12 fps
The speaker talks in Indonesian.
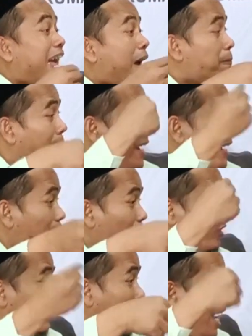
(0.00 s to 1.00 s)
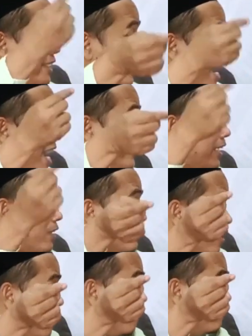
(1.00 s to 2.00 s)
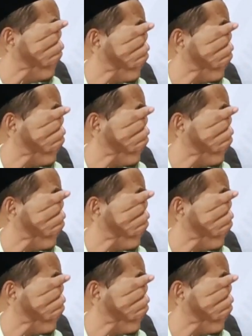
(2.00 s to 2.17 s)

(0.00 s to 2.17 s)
oh ambene muni la ilaha illallah